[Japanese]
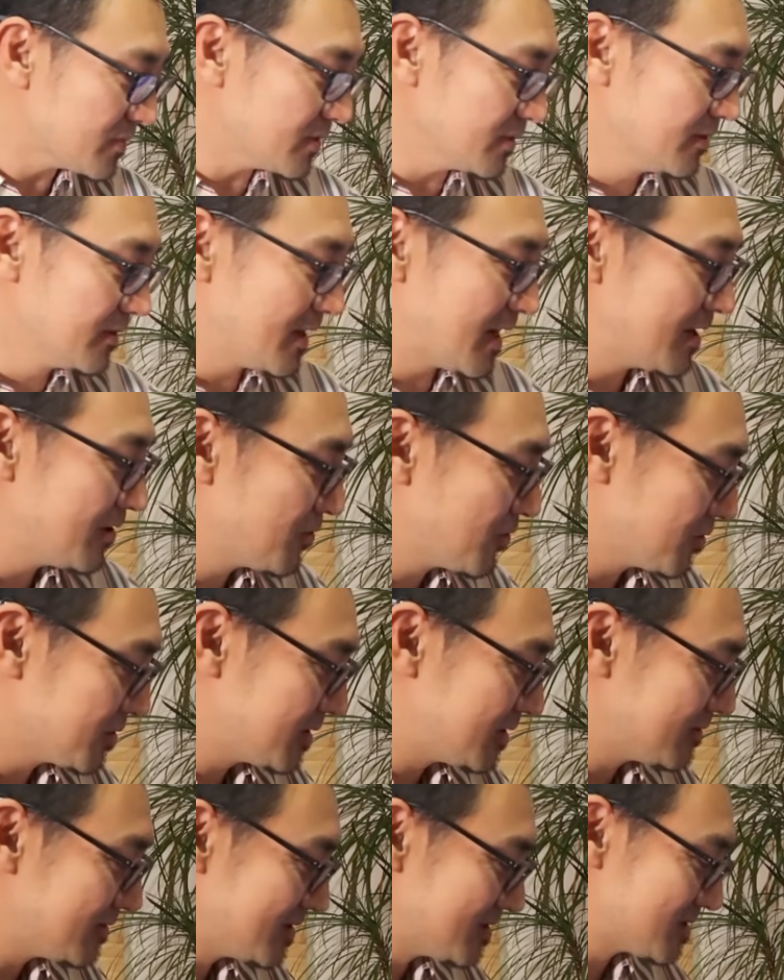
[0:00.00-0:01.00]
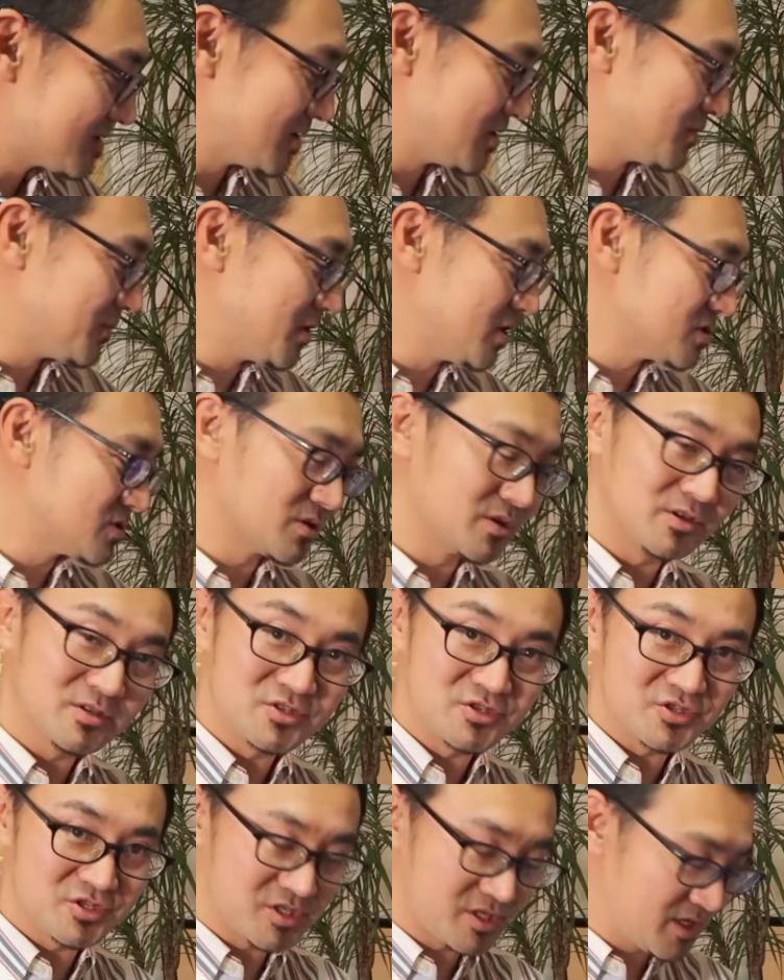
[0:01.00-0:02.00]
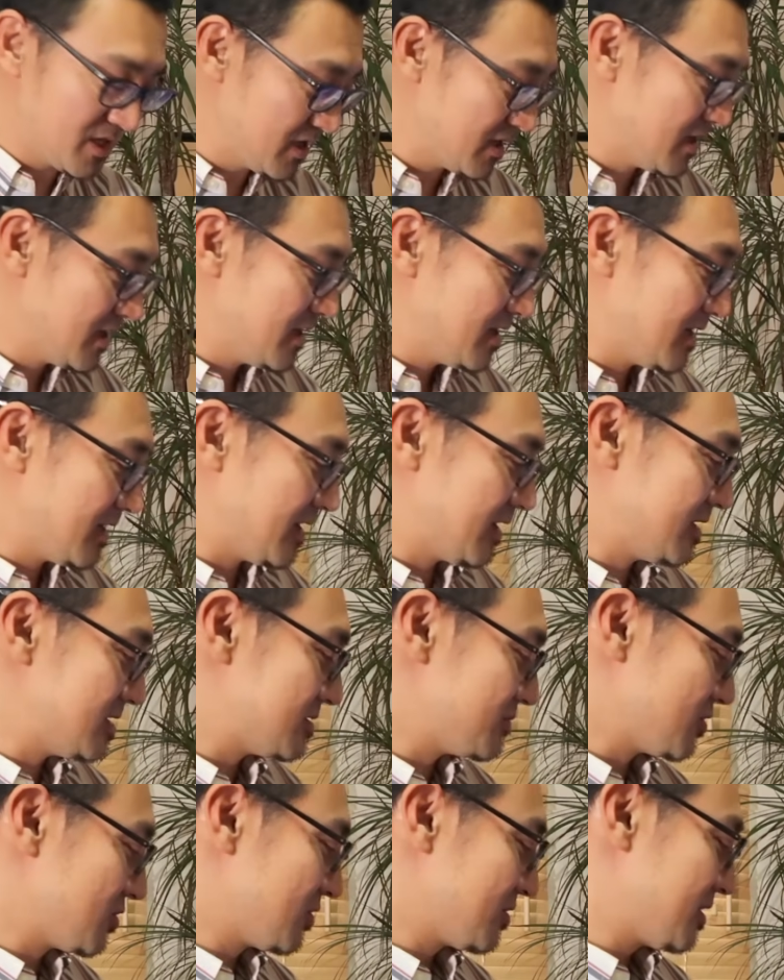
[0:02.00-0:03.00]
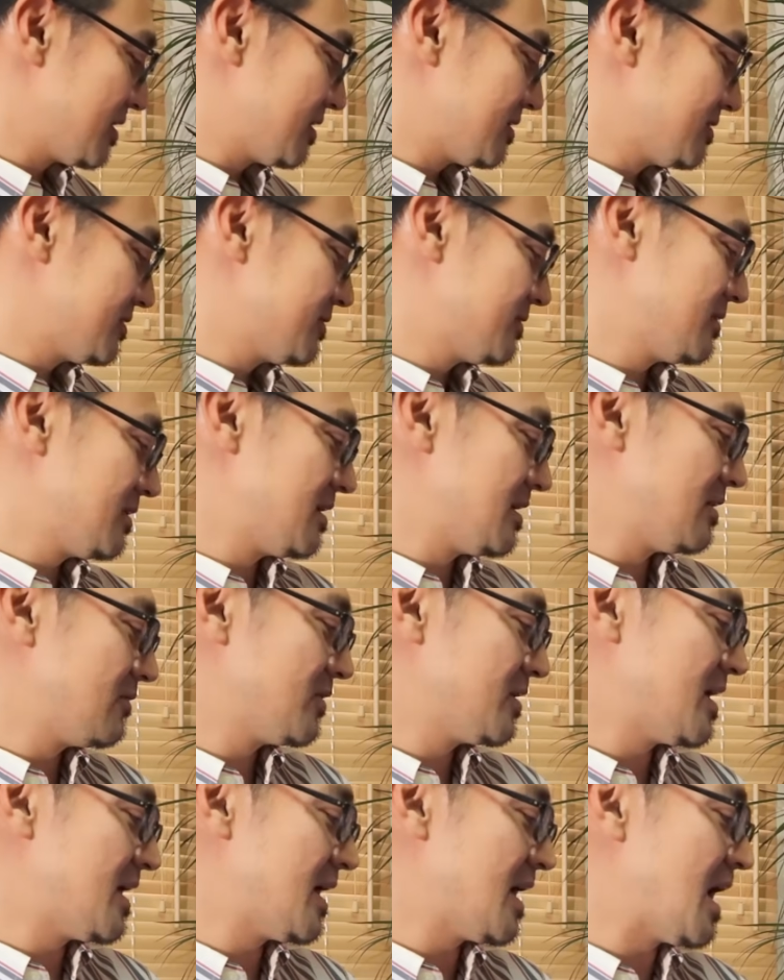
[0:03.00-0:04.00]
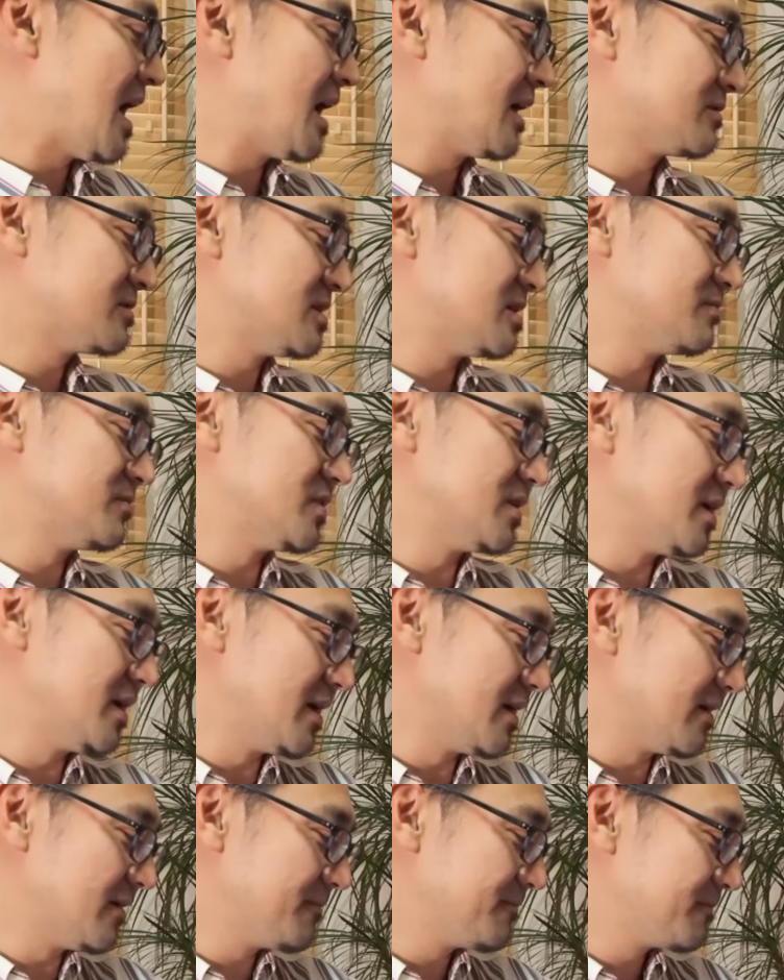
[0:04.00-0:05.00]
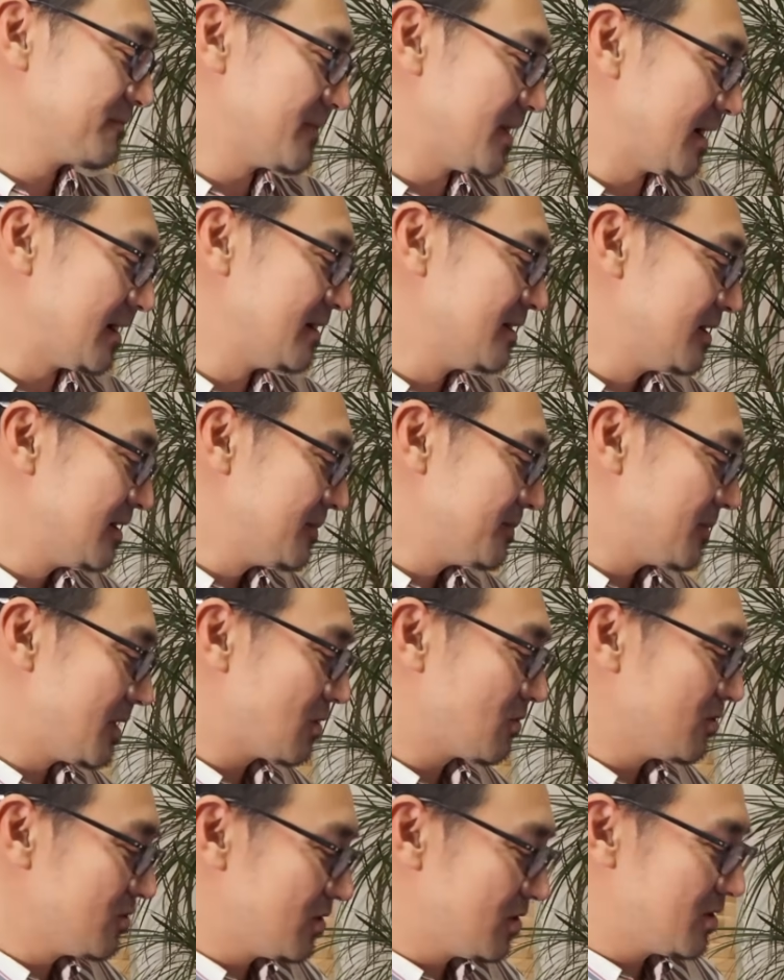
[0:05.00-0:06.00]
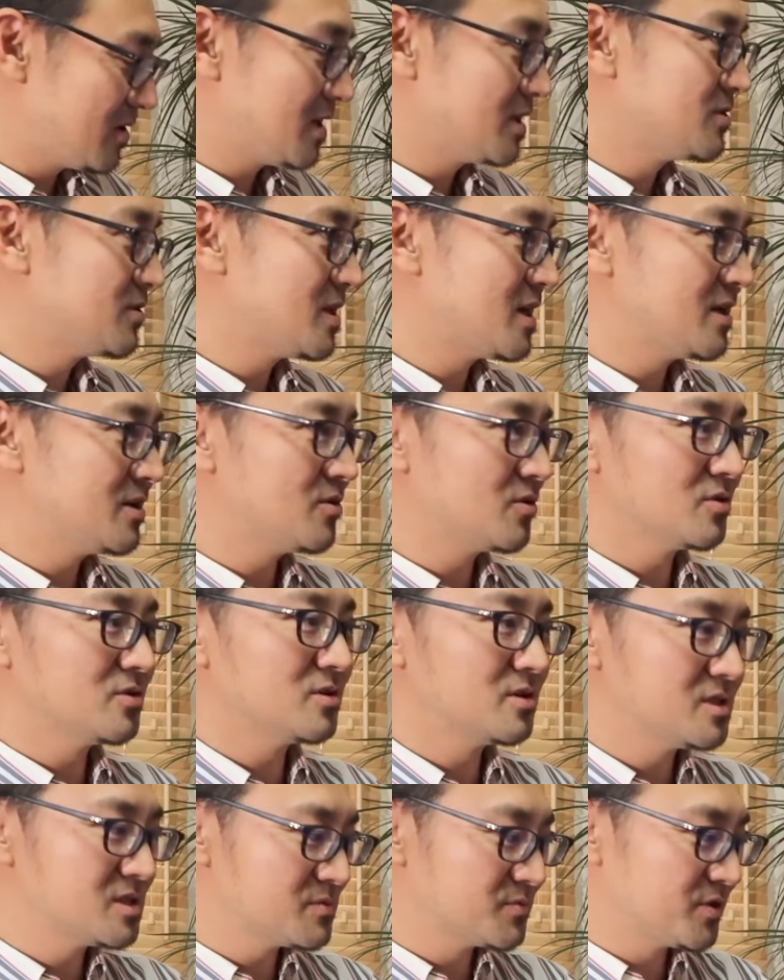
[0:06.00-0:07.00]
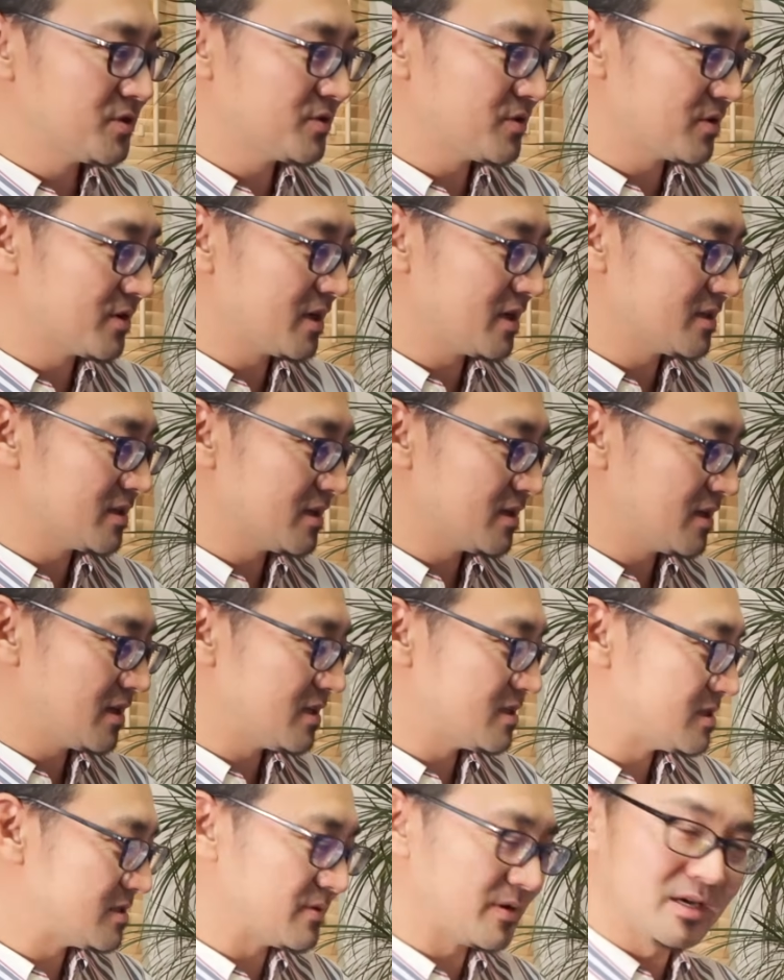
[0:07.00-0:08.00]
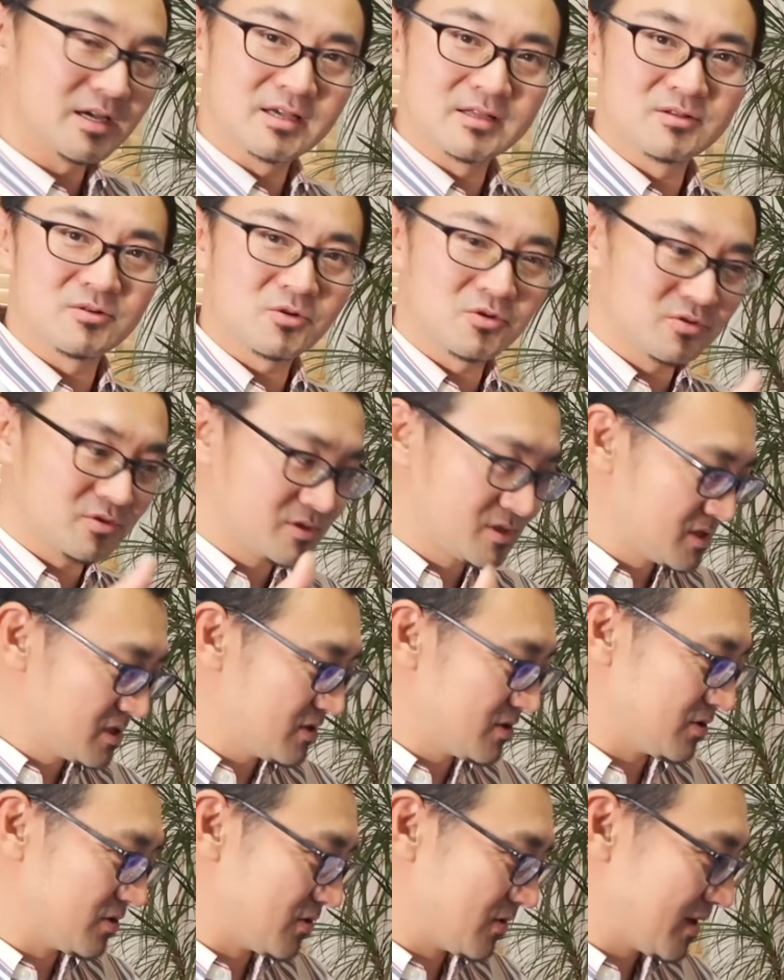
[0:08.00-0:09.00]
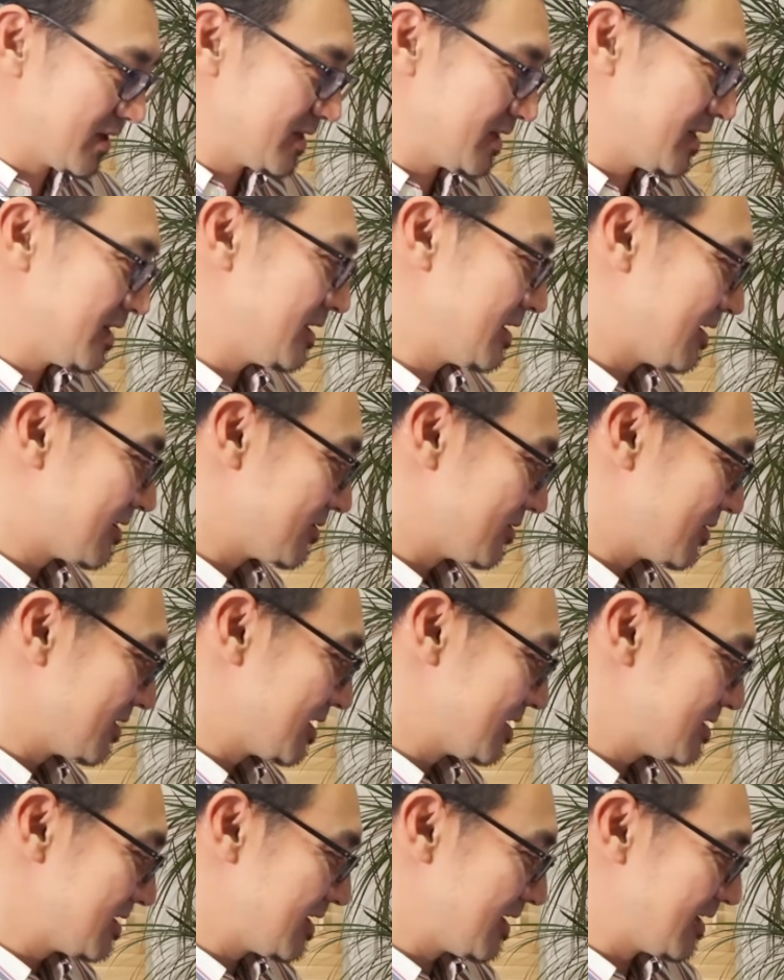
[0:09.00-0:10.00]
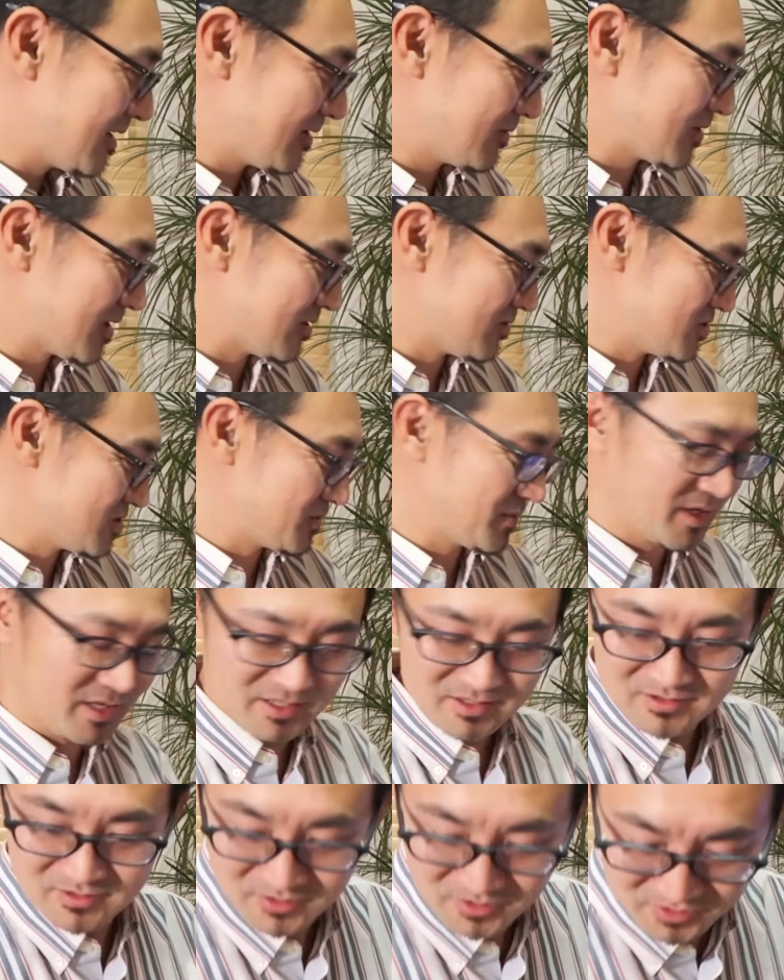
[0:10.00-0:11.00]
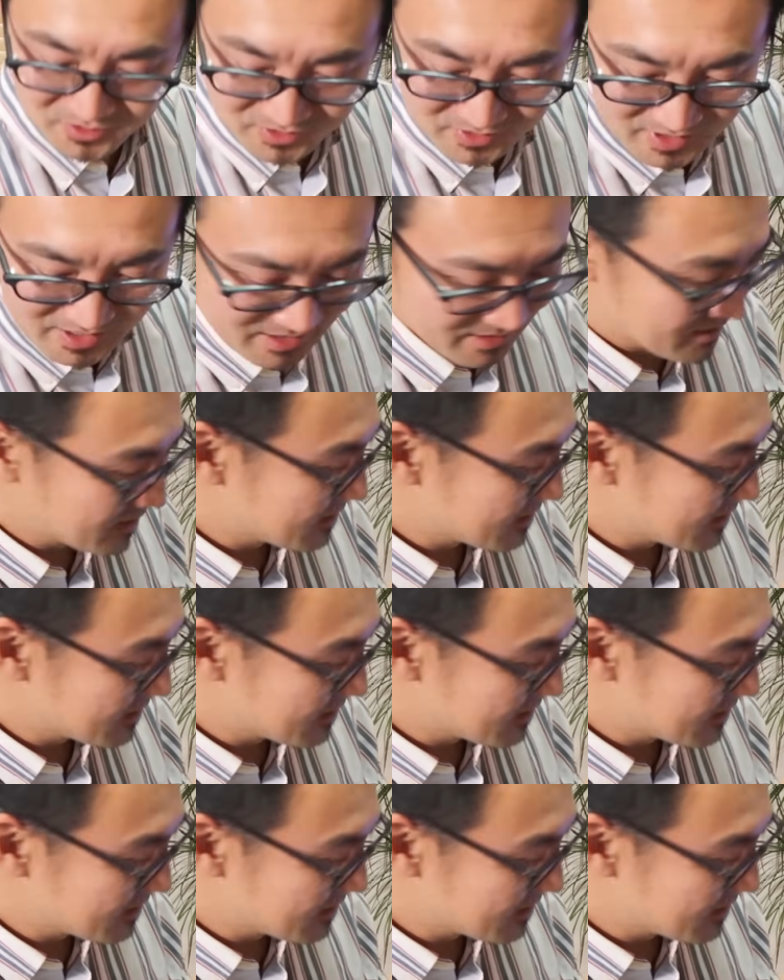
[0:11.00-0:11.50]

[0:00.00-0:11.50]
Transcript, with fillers: 内容語っていうんですけどもそれを中心に、えー、リズムを取っていく、uh, When I hiked up the hill はいまあ、このあの内容のリズムの取り方に関しては、えこの次の動画でやるので、えー、お楽しみに。ということで、